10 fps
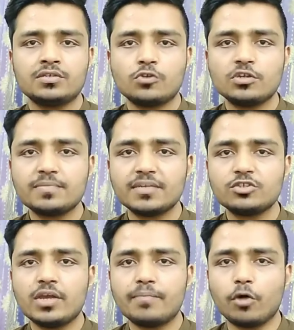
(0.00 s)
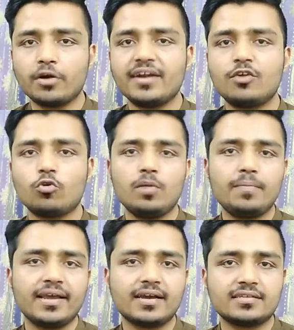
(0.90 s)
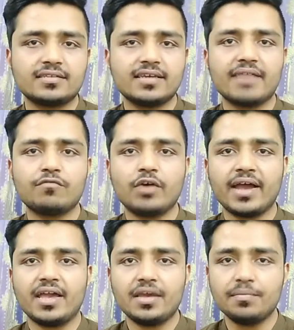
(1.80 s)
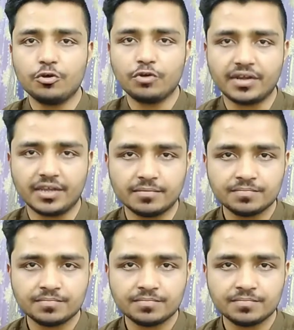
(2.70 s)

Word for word: तो इसमें जो इम्पॉर्टेंट रोल प्ले करती है वो है इम्यूनिटी